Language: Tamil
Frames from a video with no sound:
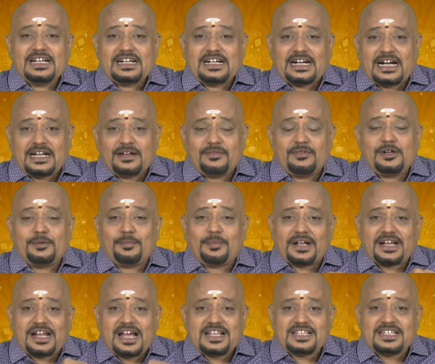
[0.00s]
கடவுள்
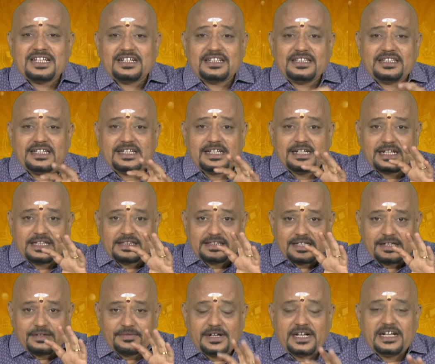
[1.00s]
பராசக்தி
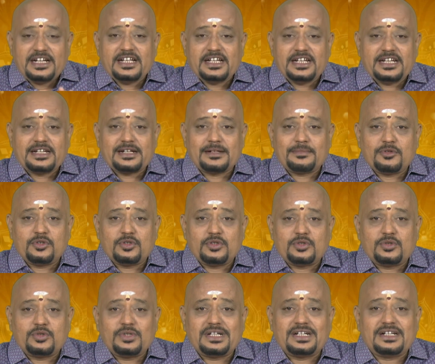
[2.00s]
இடத்தில் வேண்டுகின்ற போது
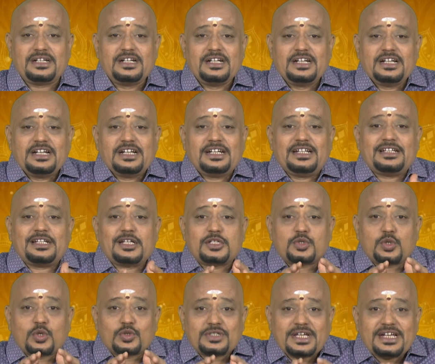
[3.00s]
கூட இந்த
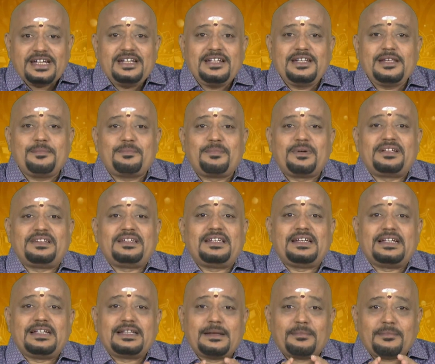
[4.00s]
சொசைட்டி பற்றி
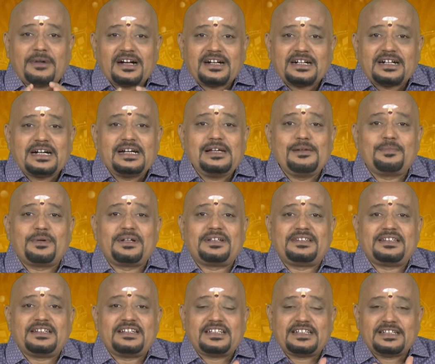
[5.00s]
இந்த மக்கள்
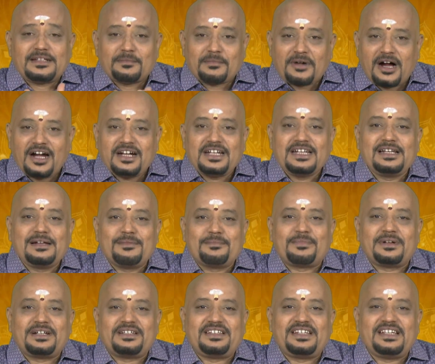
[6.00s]
பற்றி இந்த மாநிலம்
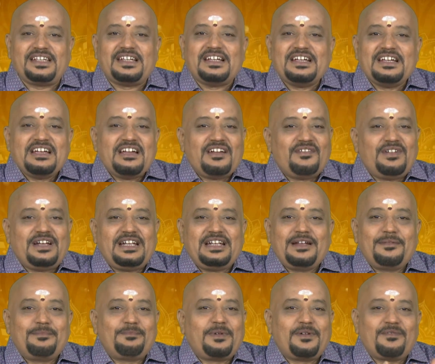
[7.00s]
பற்றி
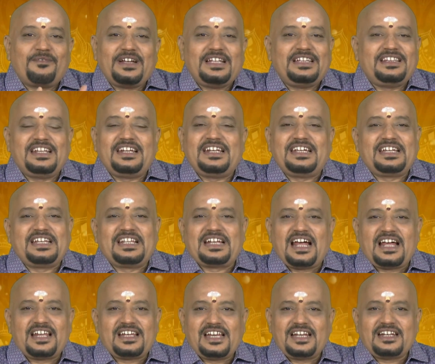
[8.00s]
விண்ணப்பம்
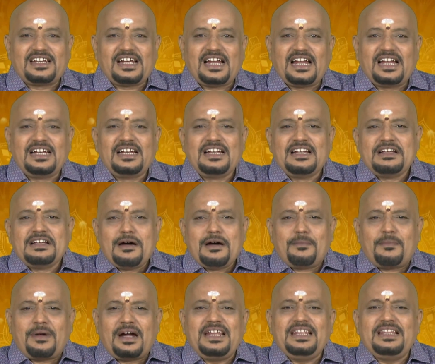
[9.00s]
வைத்திருக்கிறார் என்றால்
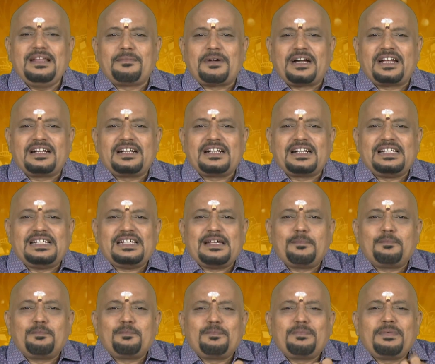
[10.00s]
மனித மனங்கள்
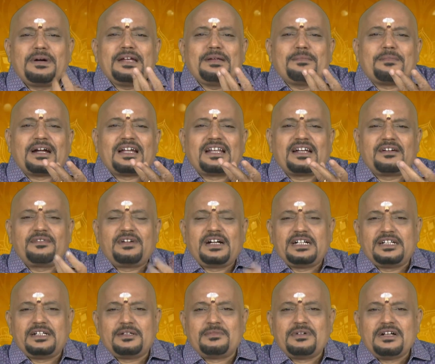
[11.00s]
எப்படி மலர
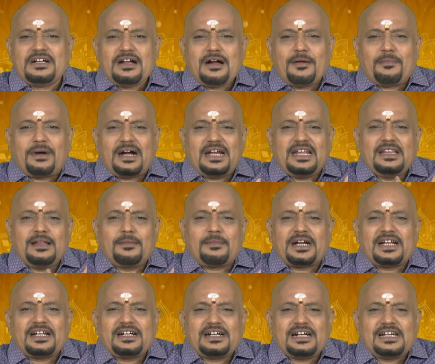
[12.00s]
வேண்டும் மனித
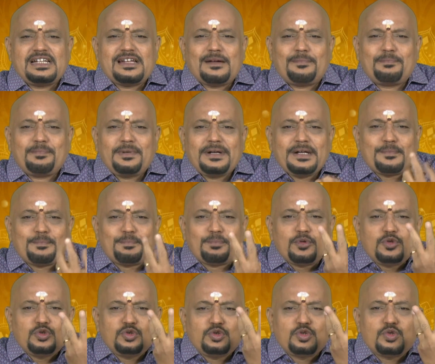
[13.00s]
மனங்கள் எப்படி
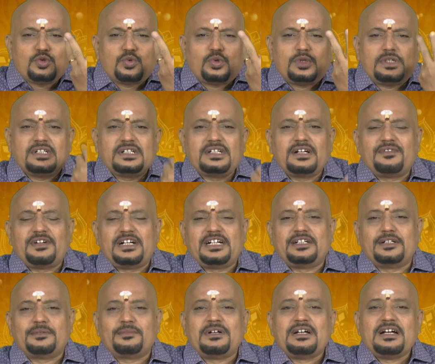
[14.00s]
பூத்து குழுங்க
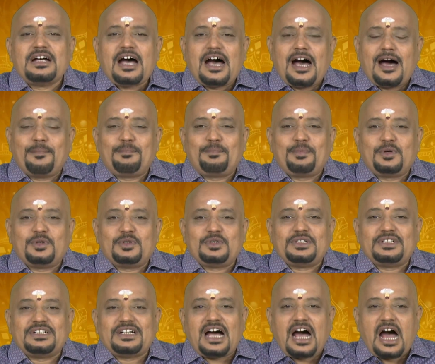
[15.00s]
வேண்டும் அப்போது
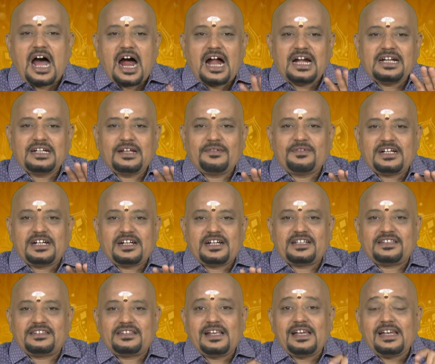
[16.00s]

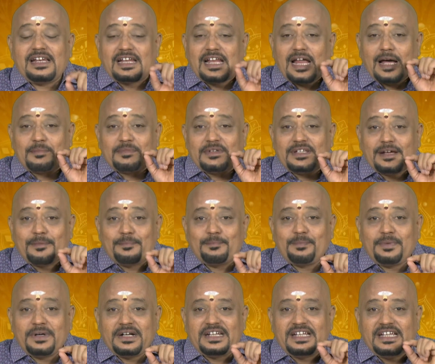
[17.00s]
ஆண்டவனிடத்தில் நாம்
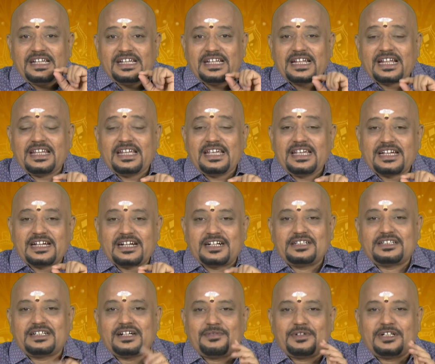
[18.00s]
எப்படி எதை
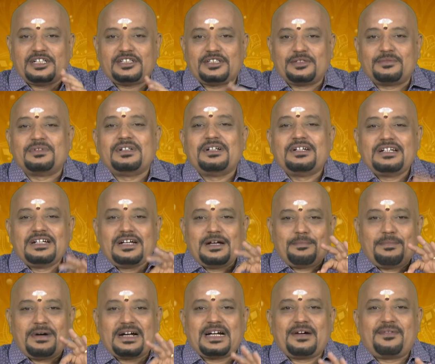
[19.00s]
கேட்க வேண்டும்
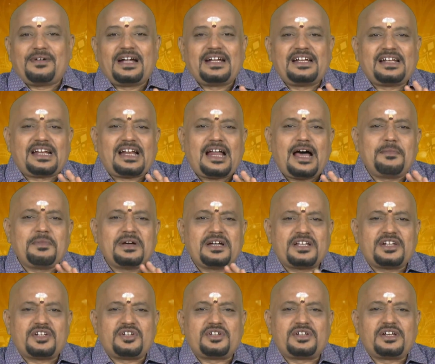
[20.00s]
பகவான்
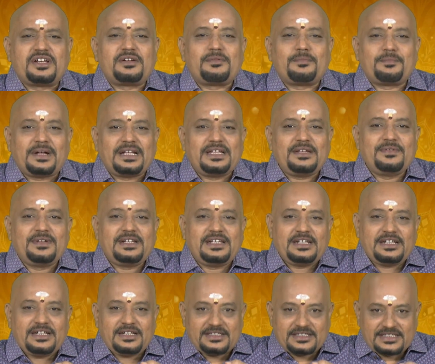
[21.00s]
ராமகிருஷ்ணர் பதிவின்
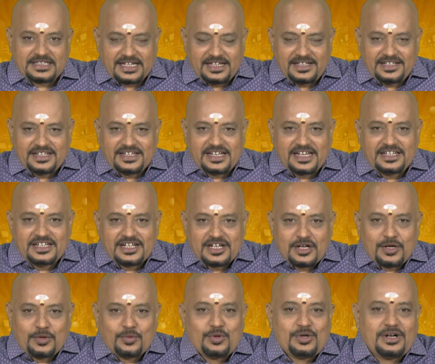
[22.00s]
செய்தியை
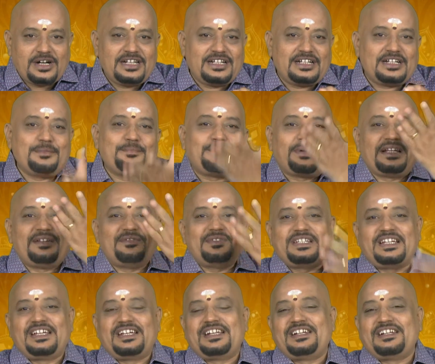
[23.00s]
உங்களுக்கு பதிவு
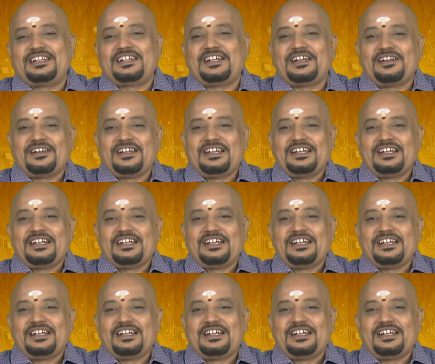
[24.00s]
செய்கின்றேன்